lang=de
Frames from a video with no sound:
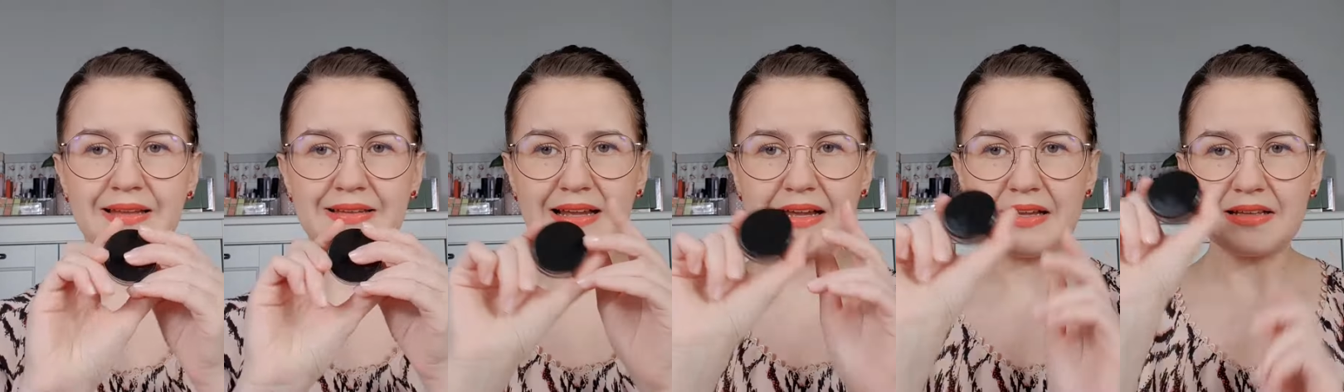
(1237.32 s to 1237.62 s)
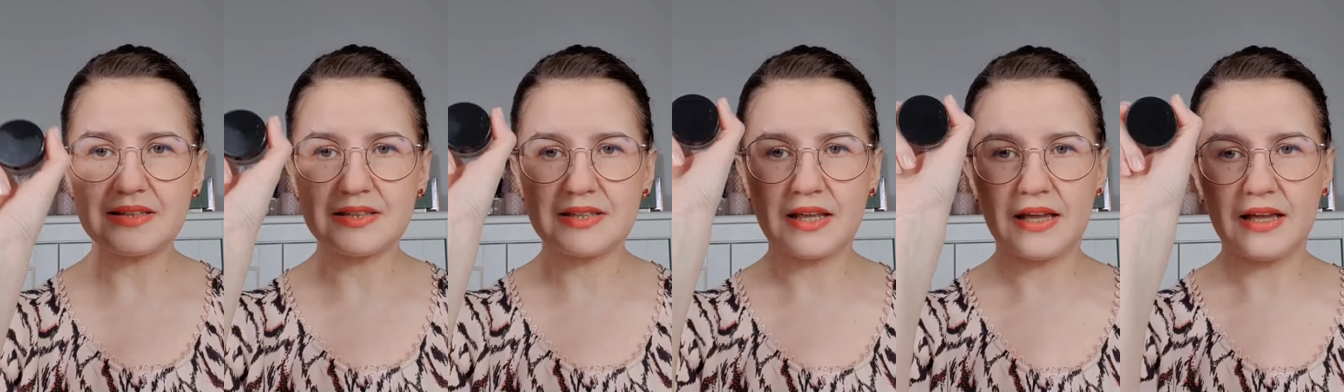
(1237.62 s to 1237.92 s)

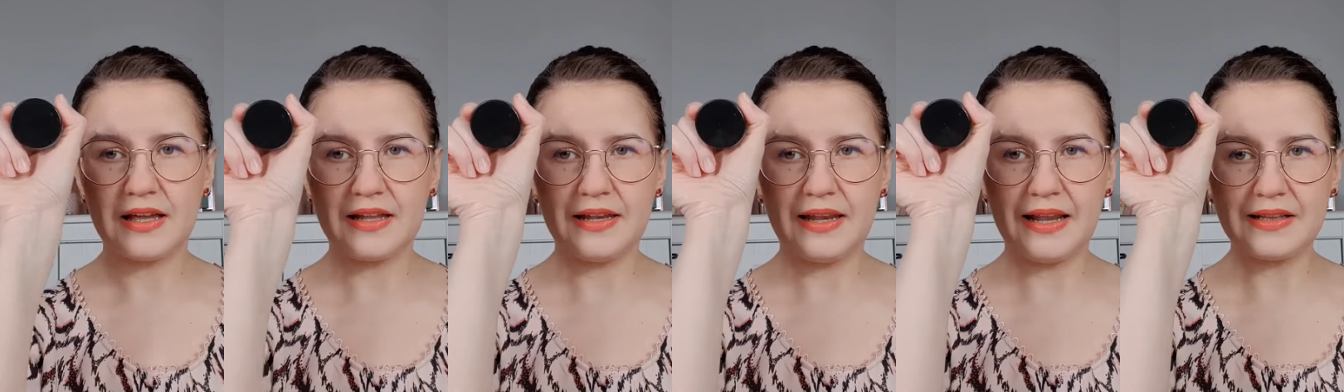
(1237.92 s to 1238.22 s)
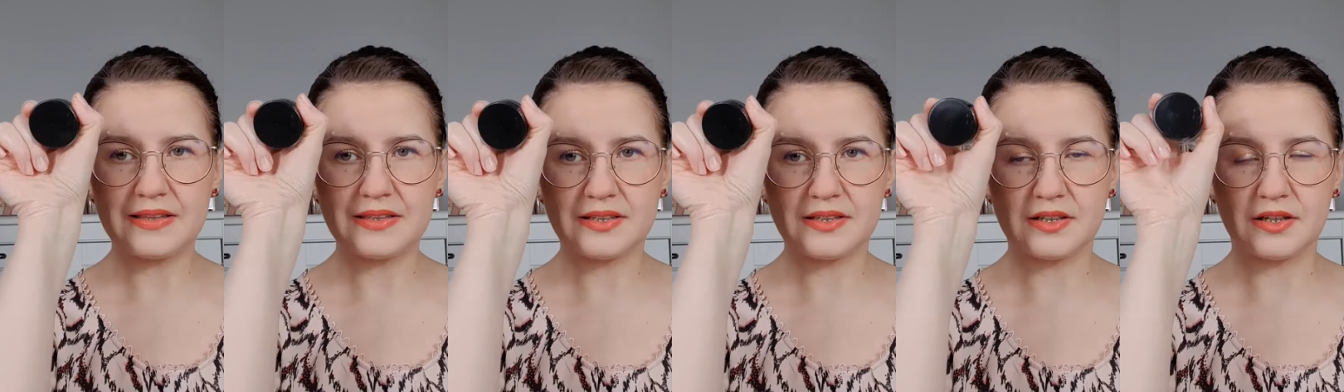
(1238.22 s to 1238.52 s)
das
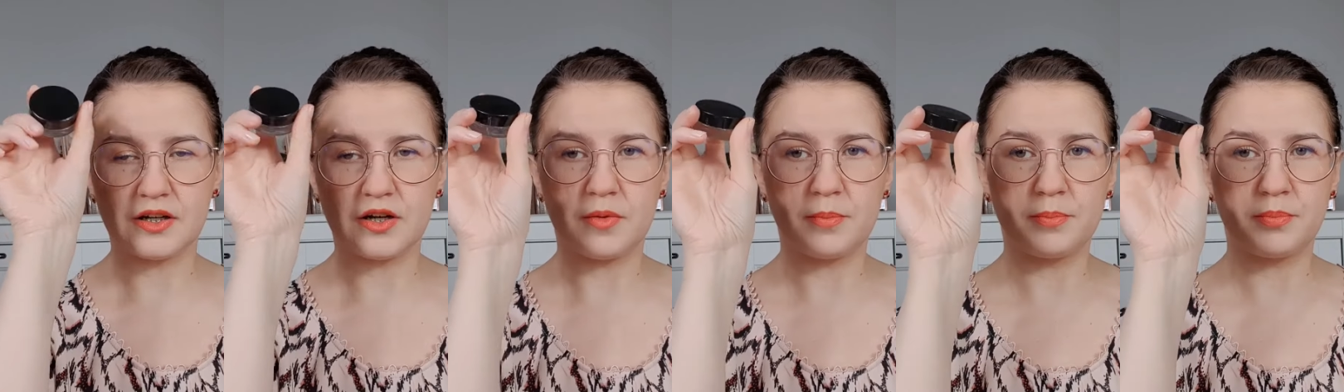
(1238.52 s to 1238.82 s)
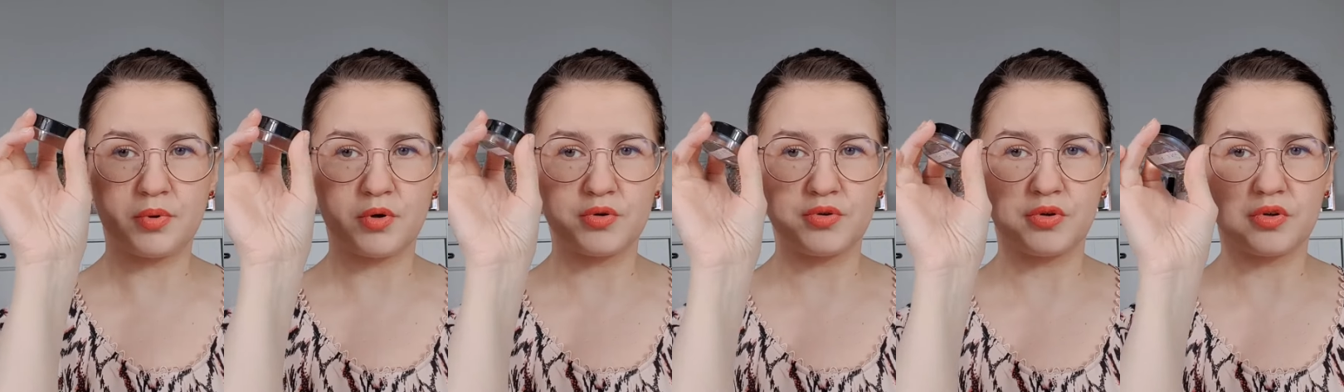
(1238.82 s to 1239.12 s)
letzte
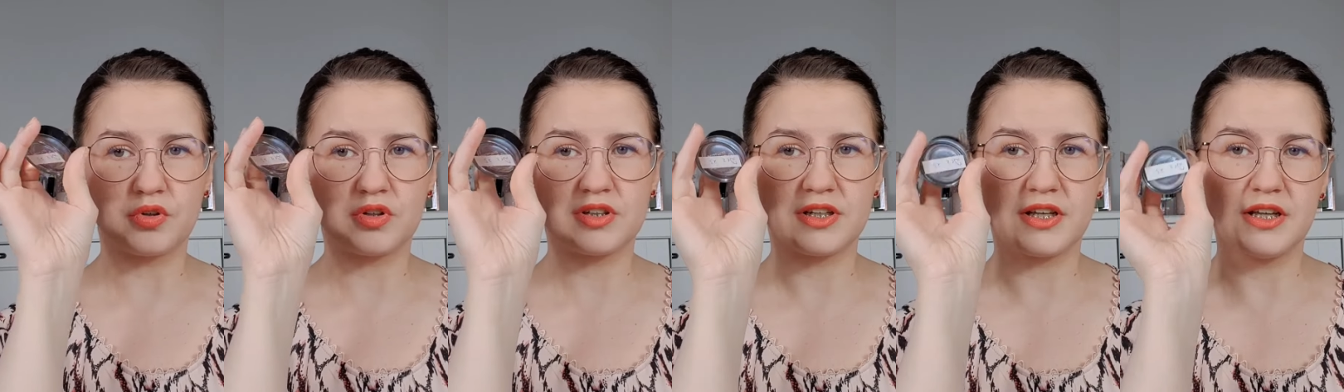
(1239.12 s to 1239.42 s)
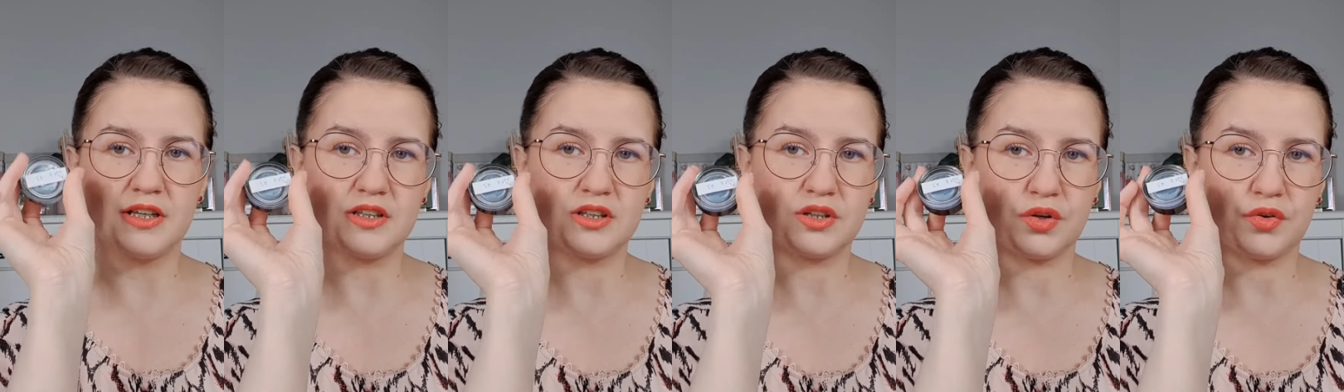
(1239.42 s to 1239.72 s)
Produkt
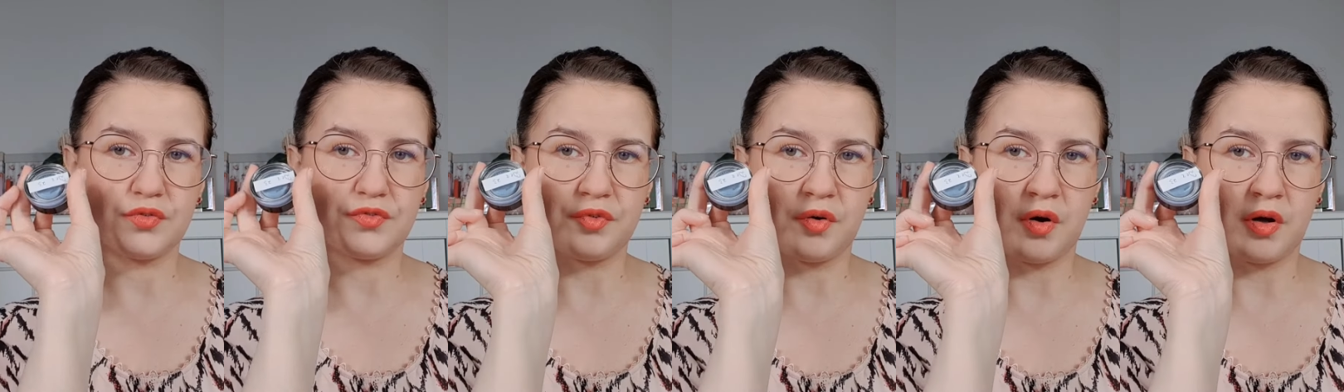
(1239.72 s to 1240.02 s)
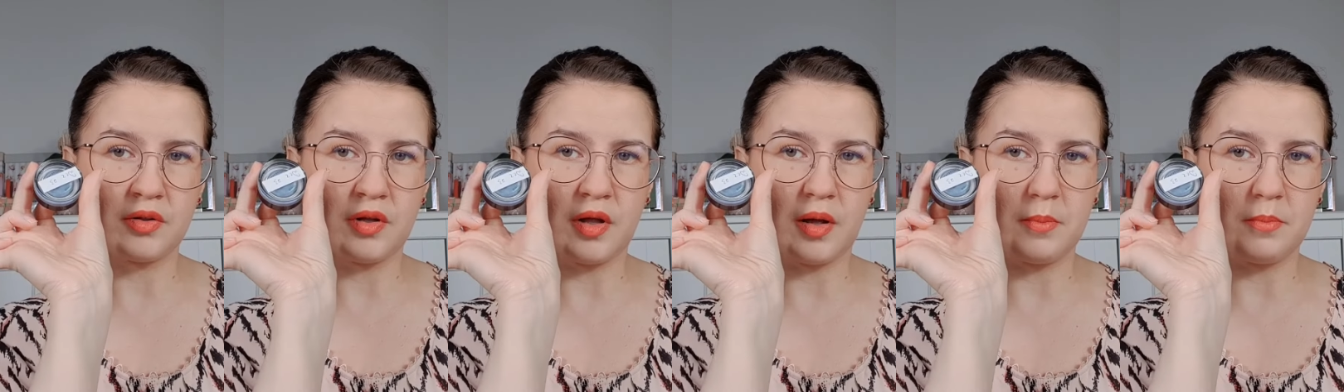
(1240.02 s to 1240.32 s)
ist
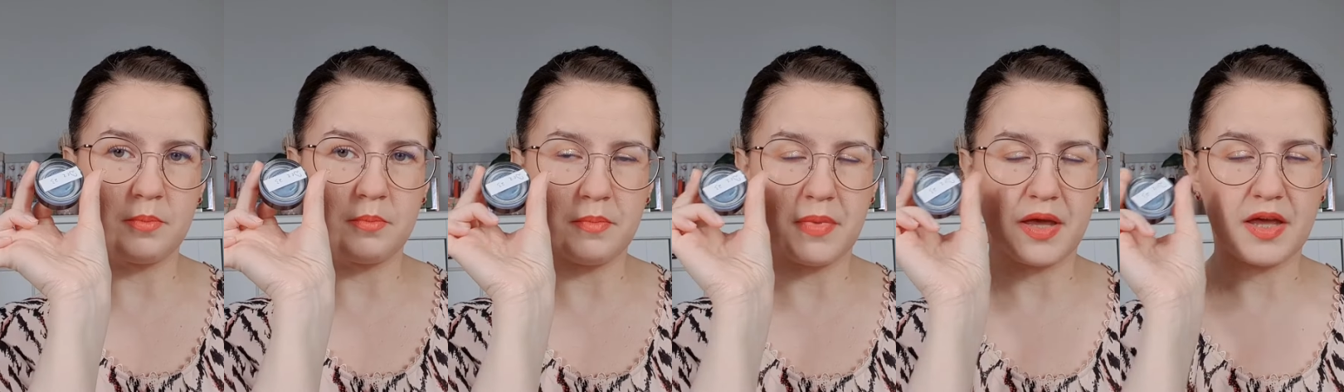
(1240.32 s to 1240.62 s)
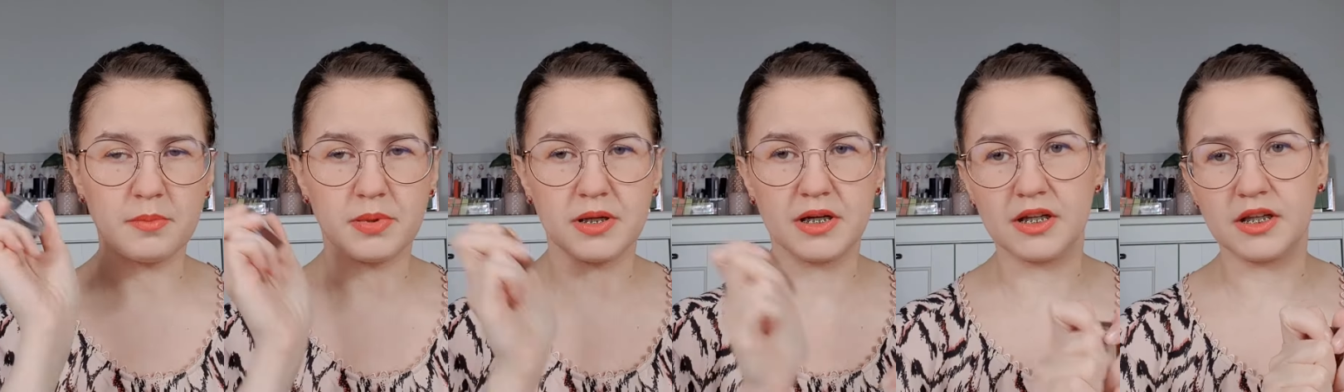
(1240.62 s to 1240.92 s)
von
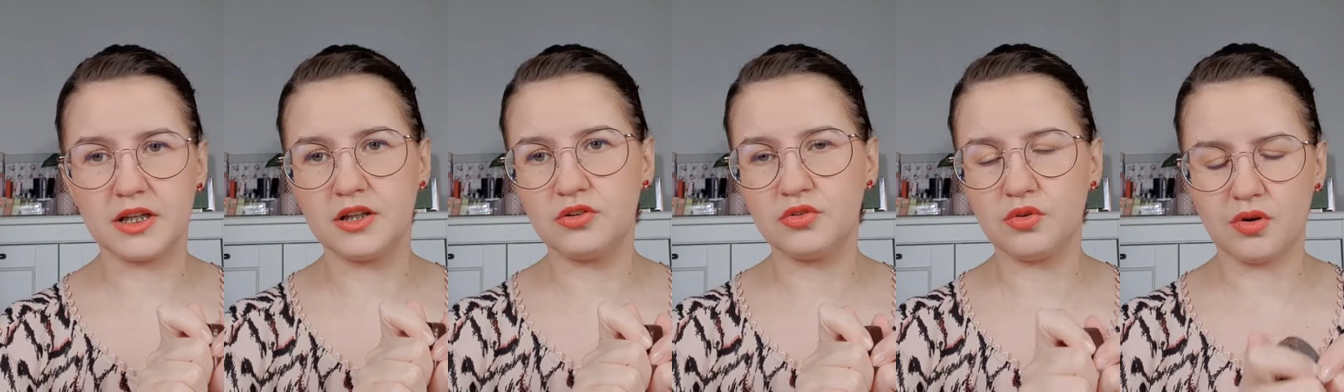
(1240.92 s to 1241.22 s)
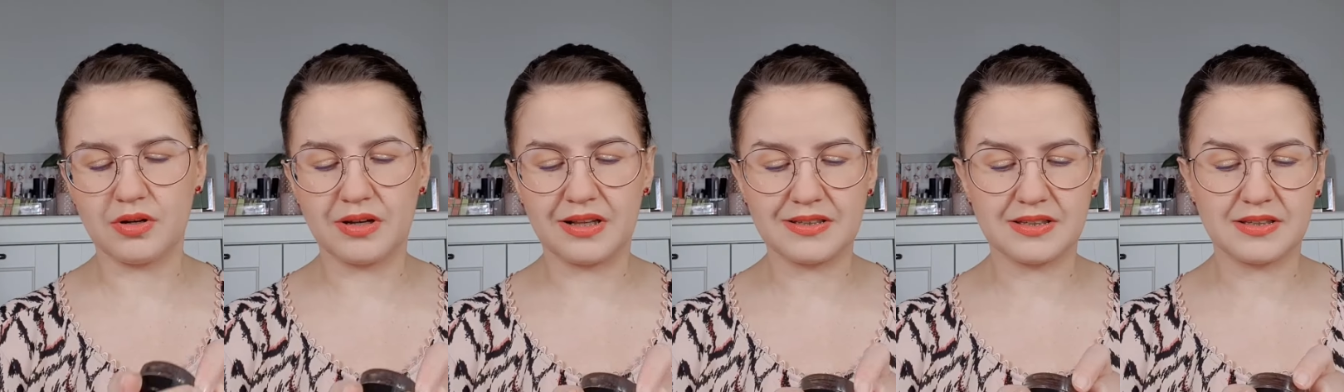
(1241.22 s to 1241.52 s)
Maybelline
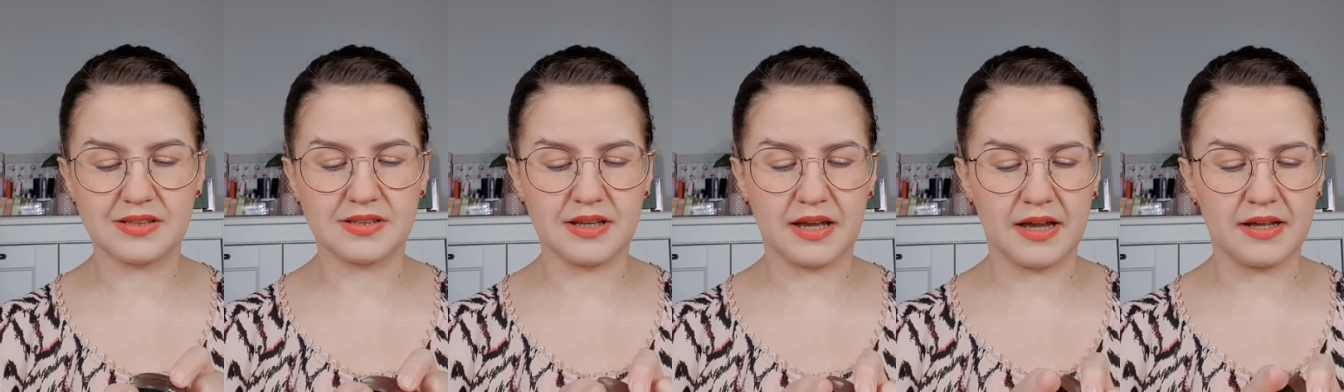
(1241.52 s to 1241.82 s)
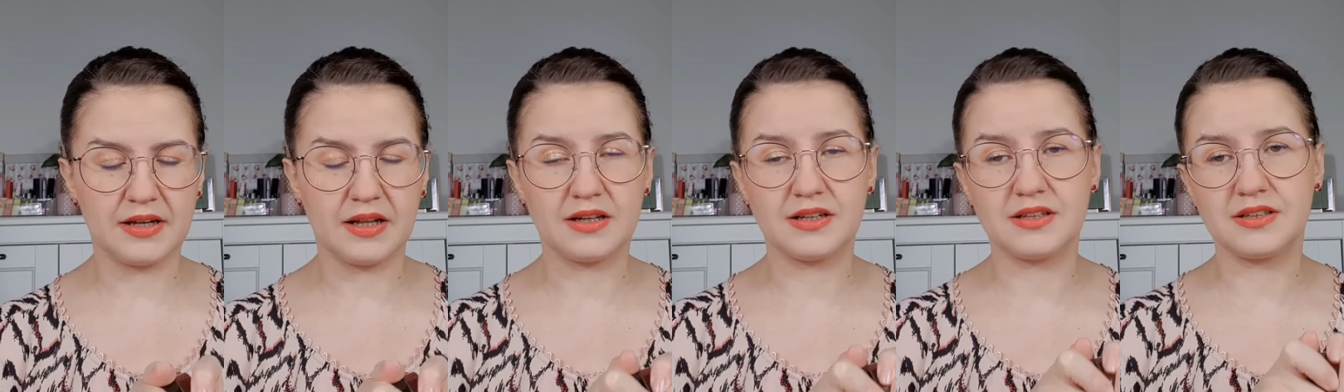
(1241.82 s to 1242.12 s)
und das ist
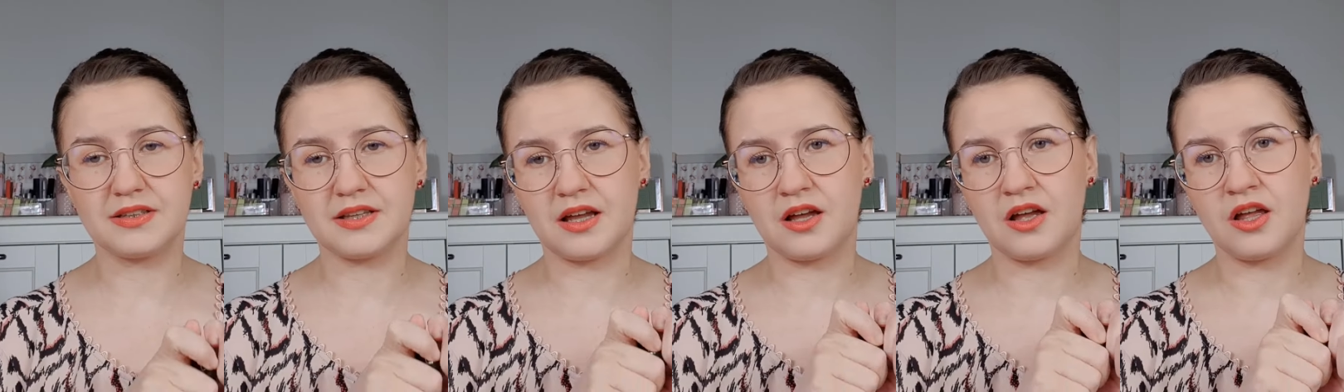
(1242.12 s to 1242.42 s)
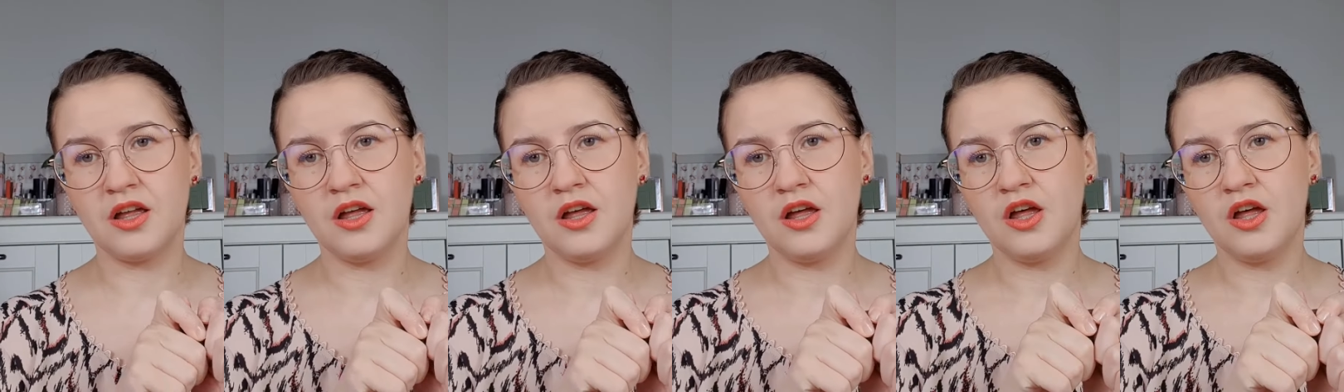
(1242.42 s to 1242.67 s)
einer dieser